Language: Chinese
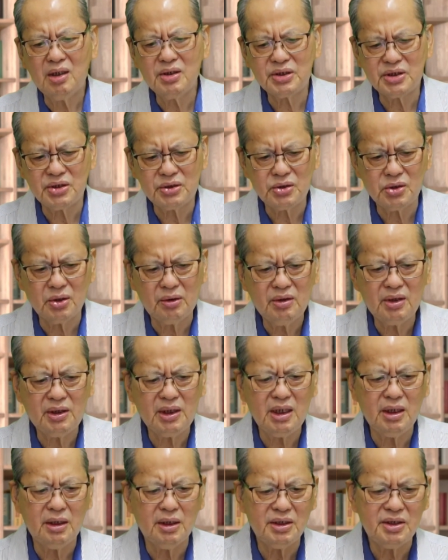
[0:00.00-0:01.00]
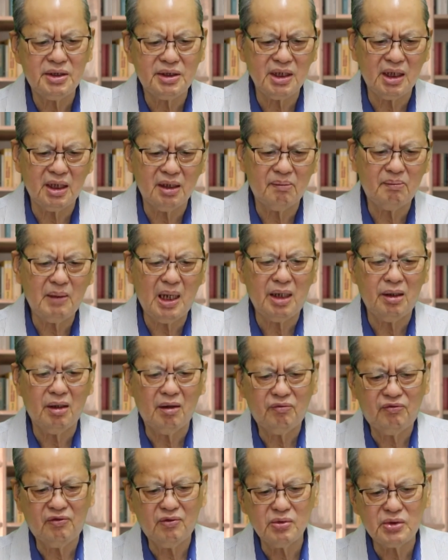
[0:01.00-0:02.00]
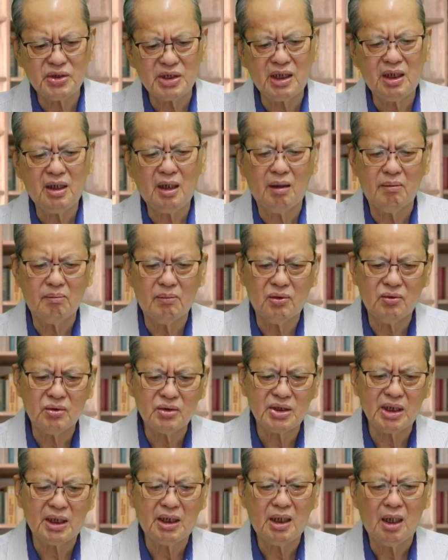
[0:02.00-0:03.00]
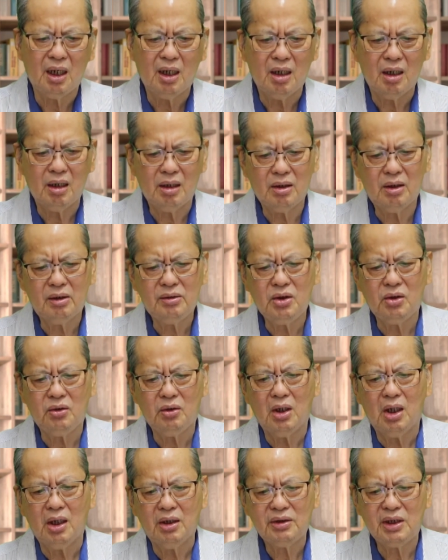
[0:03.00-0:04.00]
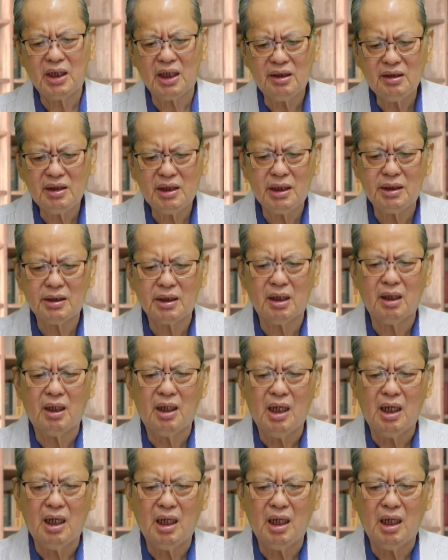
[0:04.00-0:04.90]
或是兄弟姐妹、父亲、母亲、儿女、田地的，